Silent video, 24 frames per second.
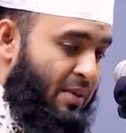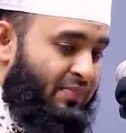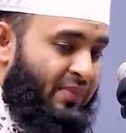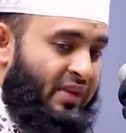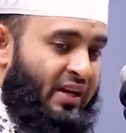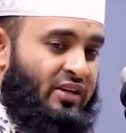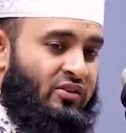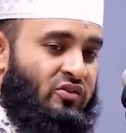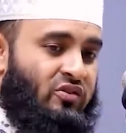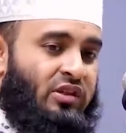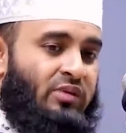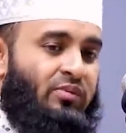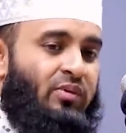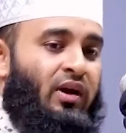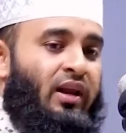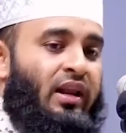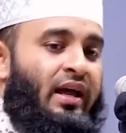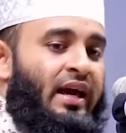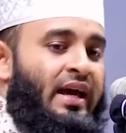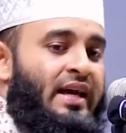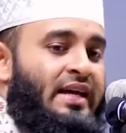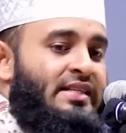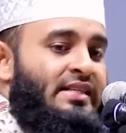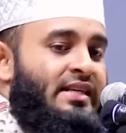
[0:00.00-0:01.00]
আপনারা যদি
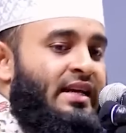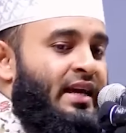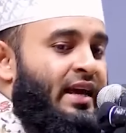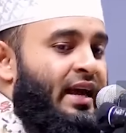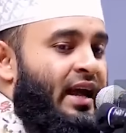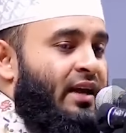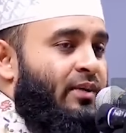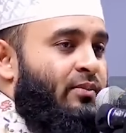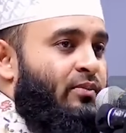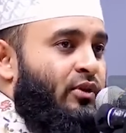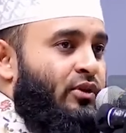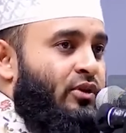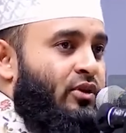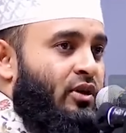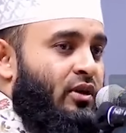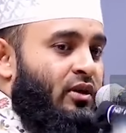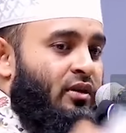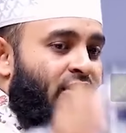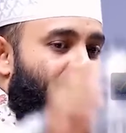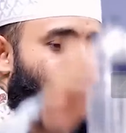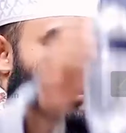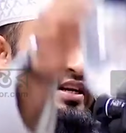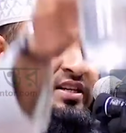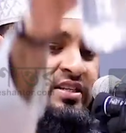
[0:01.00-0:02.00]
বলে এই যে এক বোতল
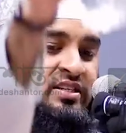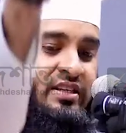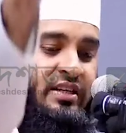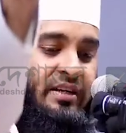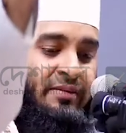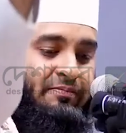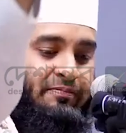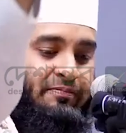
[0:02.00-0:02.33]
নিয়ে আসছি